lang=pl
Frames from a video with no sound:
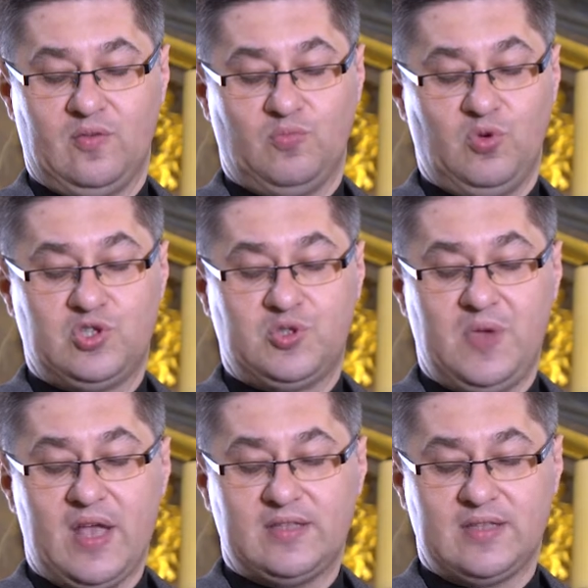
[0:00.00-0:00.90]
Mój
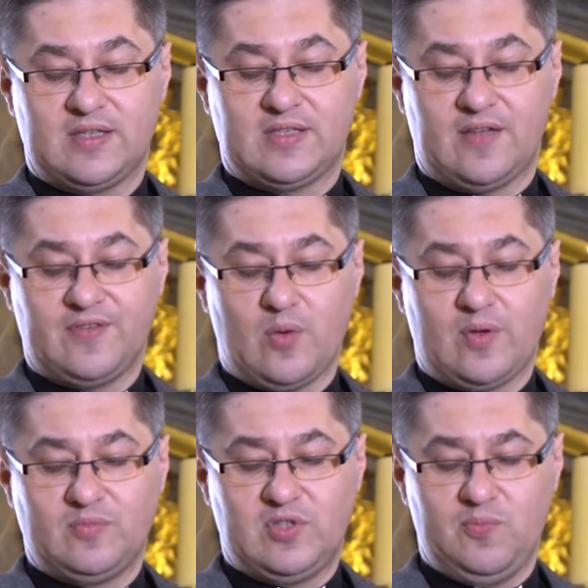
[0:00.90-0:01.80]
grzbiet
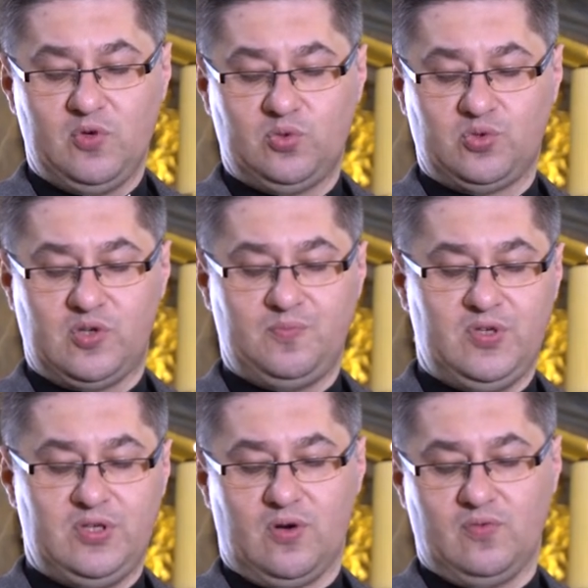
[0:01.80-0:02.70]
nadstawiałem tym, którzy
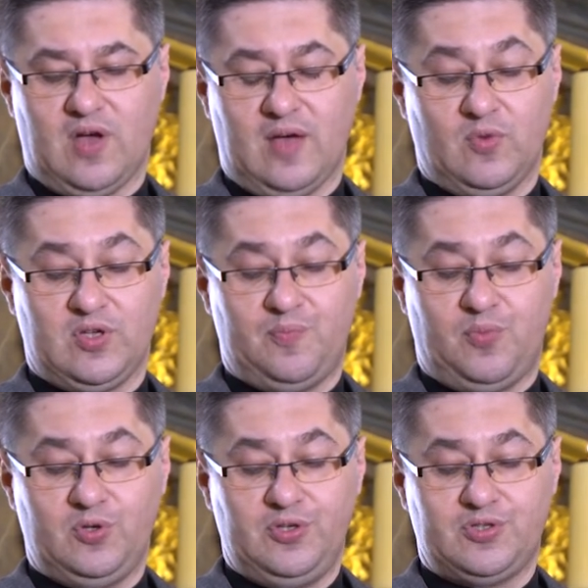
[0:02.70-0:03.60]
biją, a moje
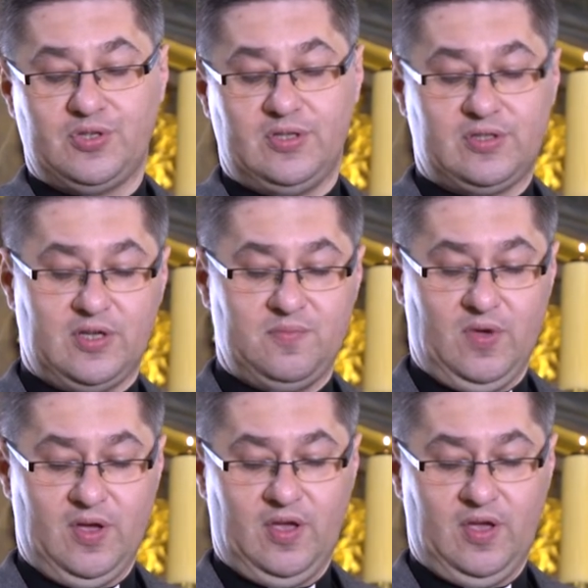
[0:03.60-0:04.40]
policzki tym,